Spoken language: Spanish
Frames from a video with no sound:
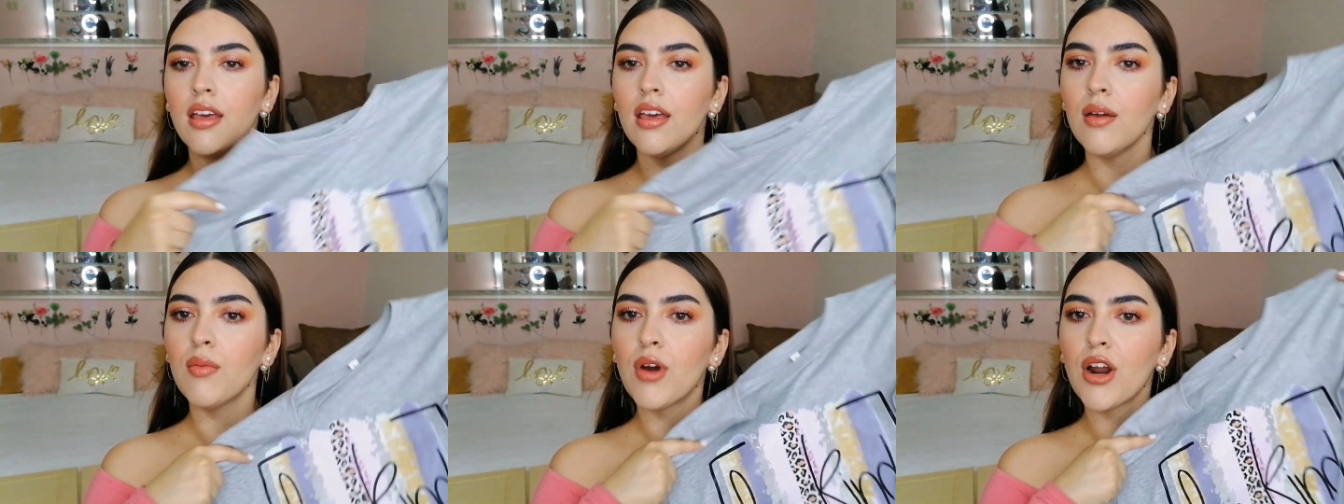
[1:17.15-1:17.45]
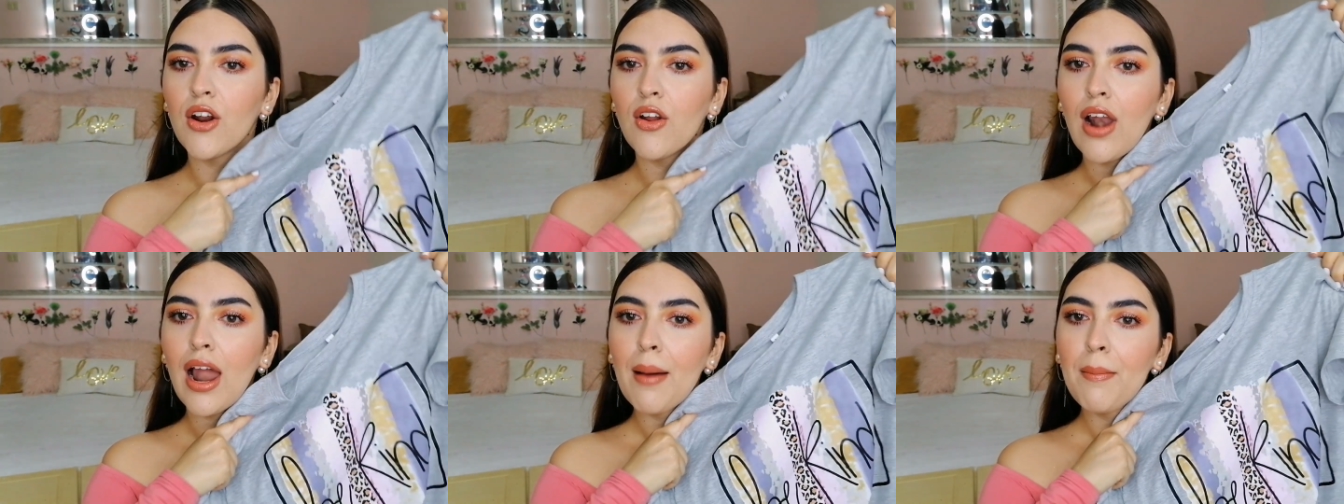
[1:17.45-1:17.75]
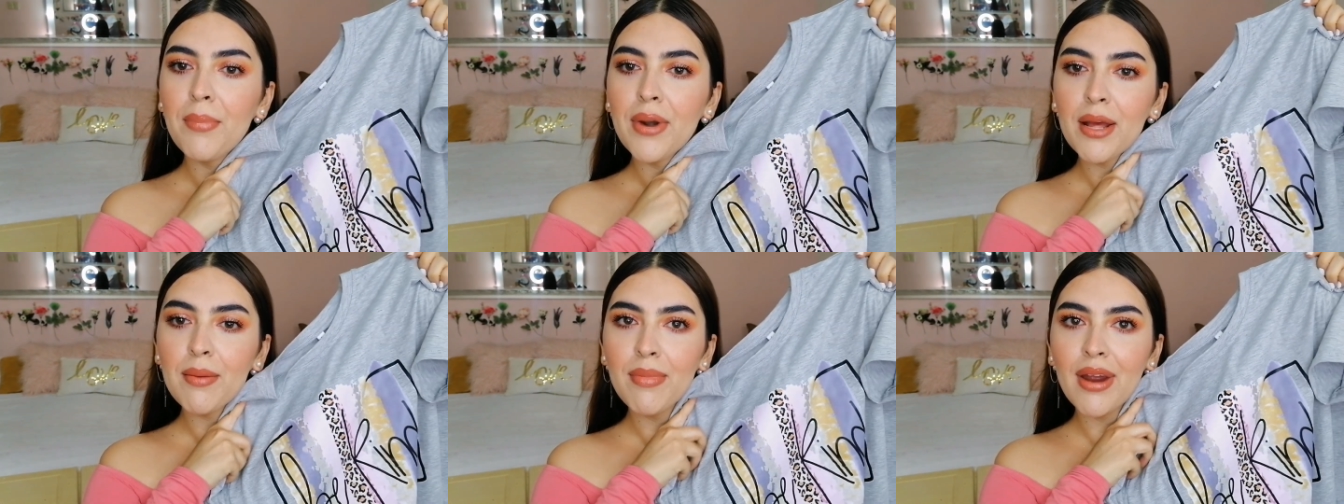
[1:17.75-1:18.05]
Y bueno,
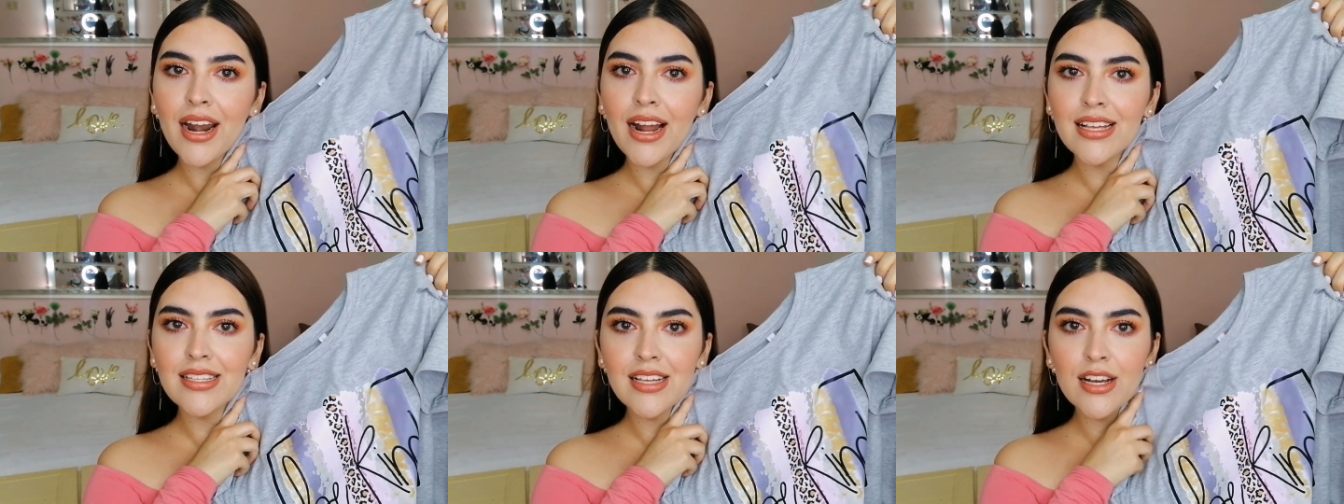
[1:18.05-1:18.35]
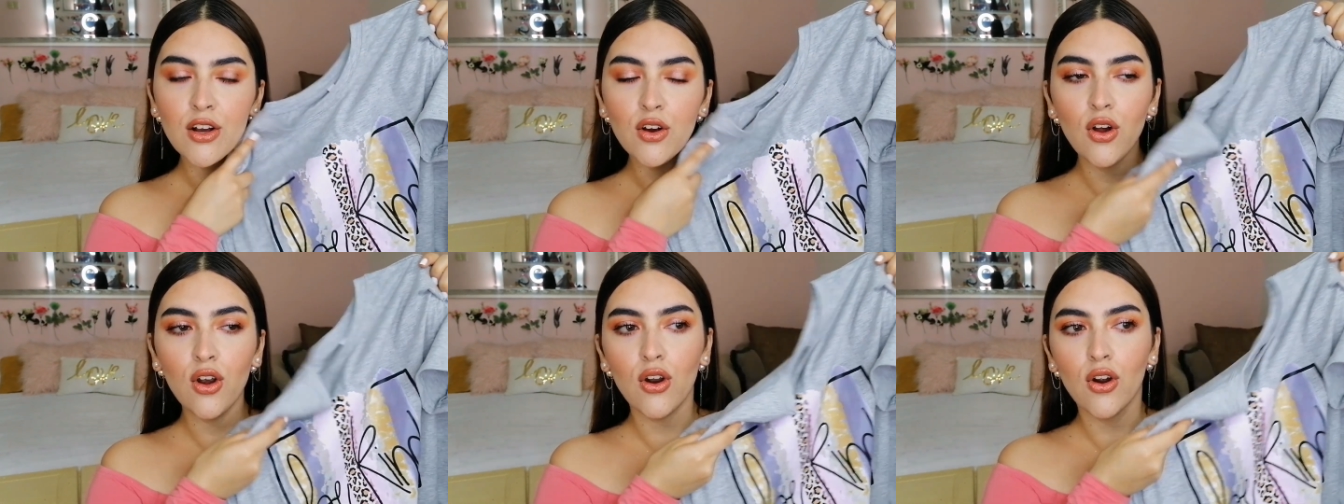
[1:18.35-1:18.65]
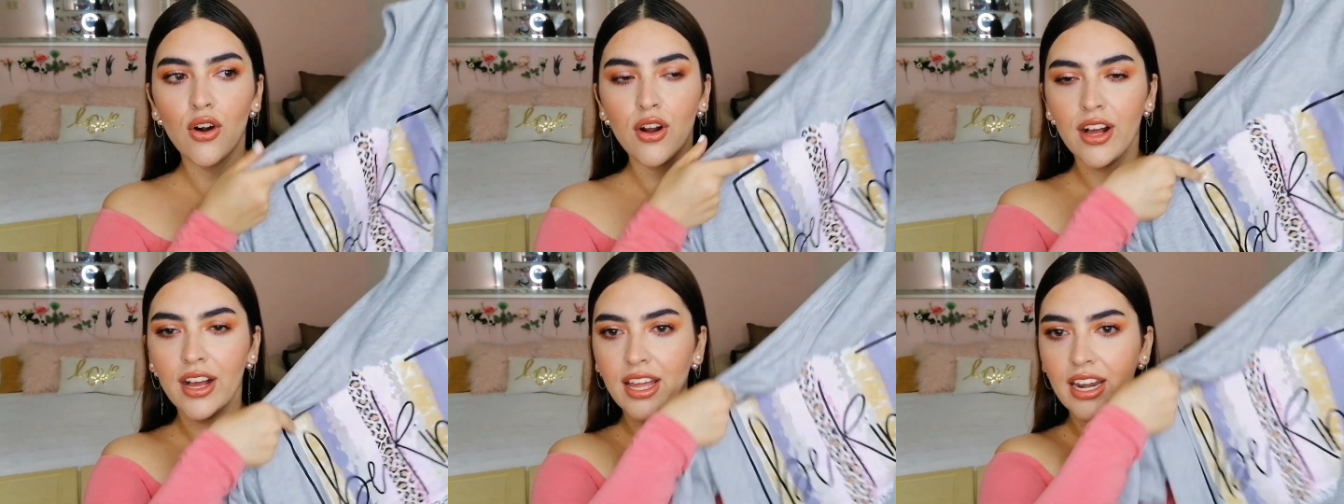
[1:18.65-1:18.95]
la primera es en
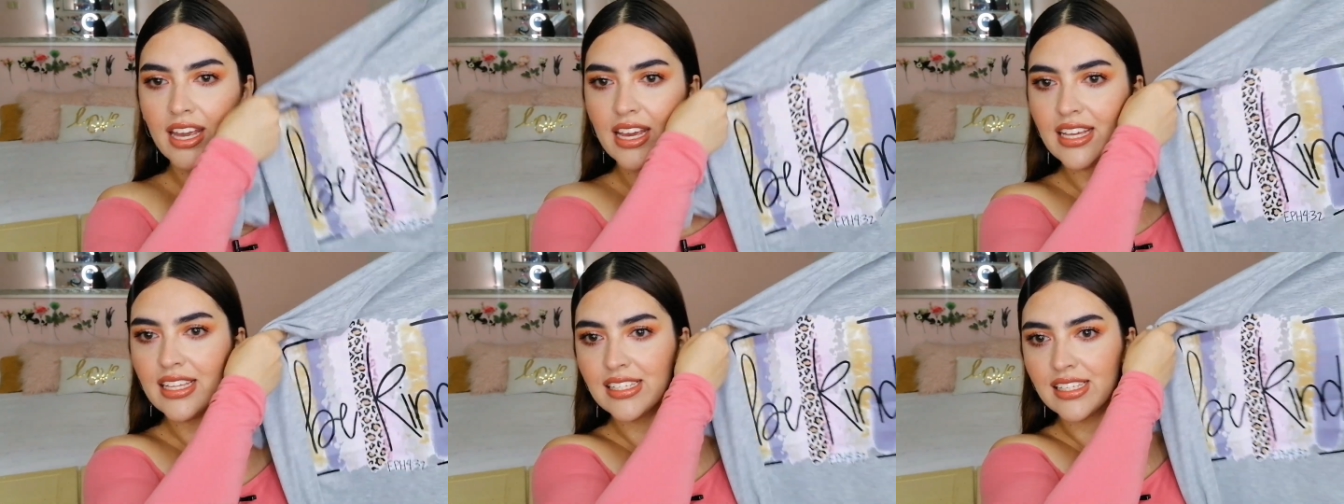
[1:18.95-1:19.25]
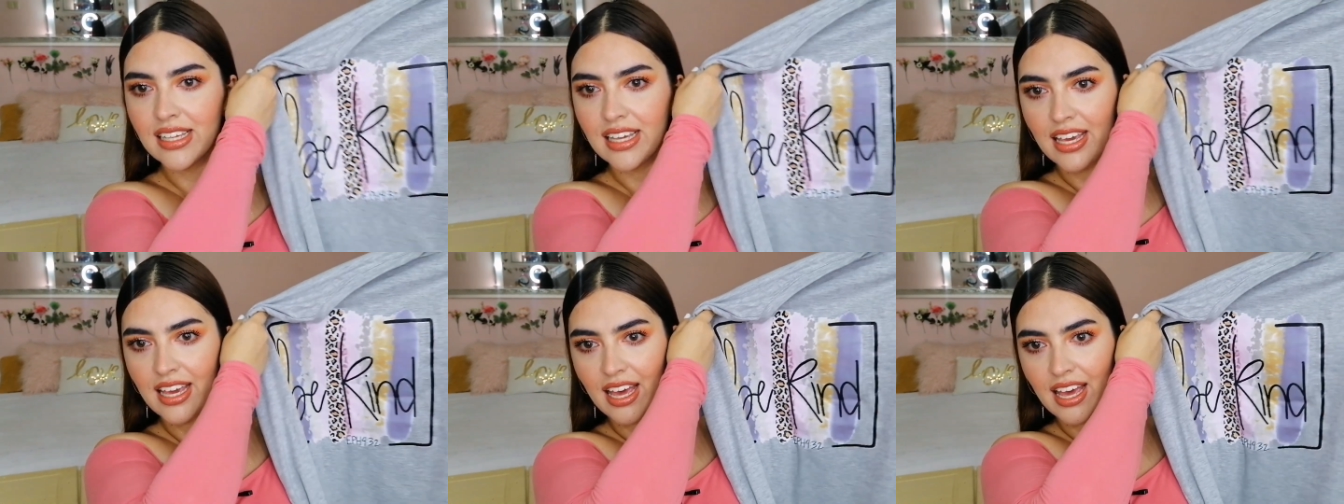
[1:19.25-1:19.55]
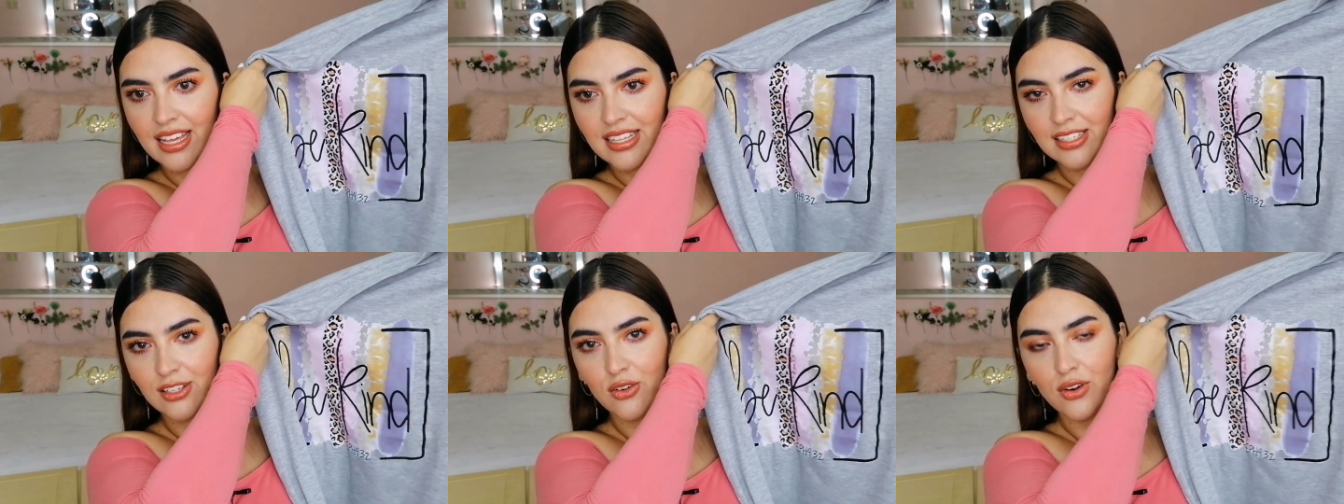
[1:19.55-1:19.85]
color gris
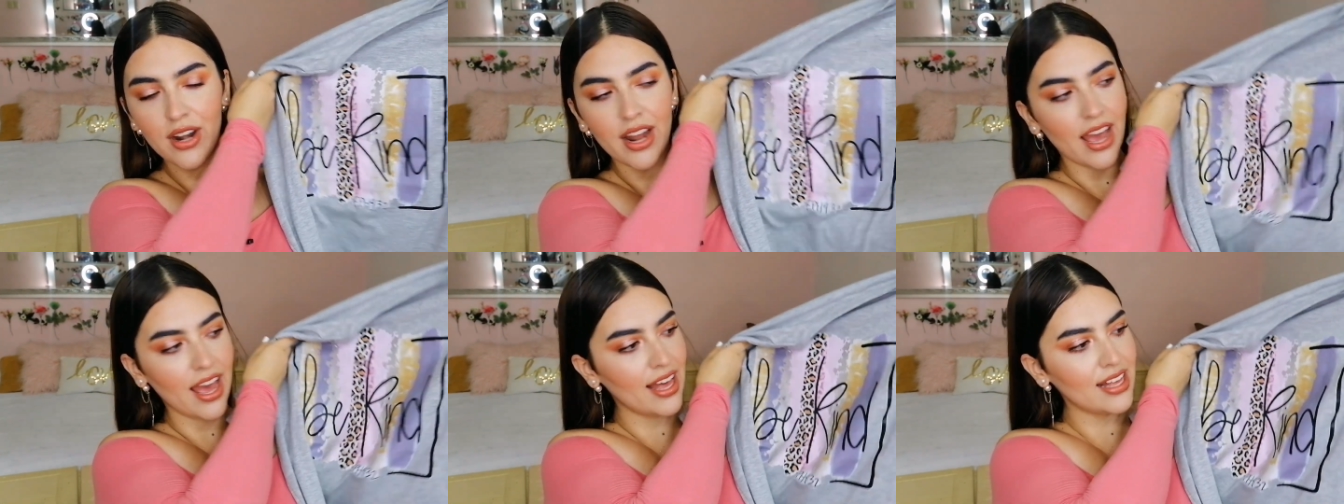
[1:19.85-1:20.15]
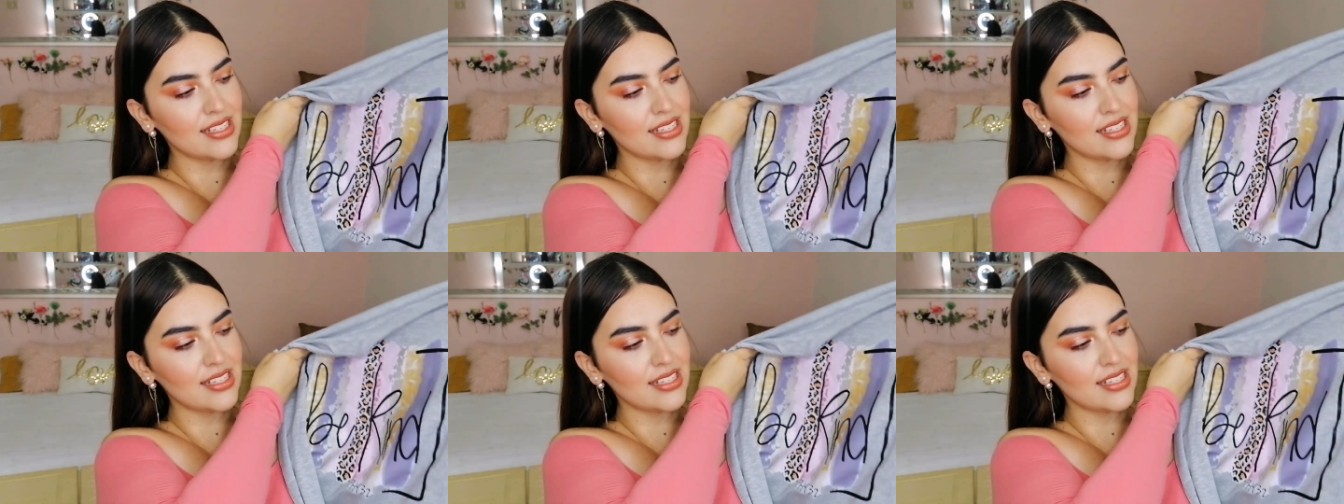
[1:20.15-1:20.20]
y es con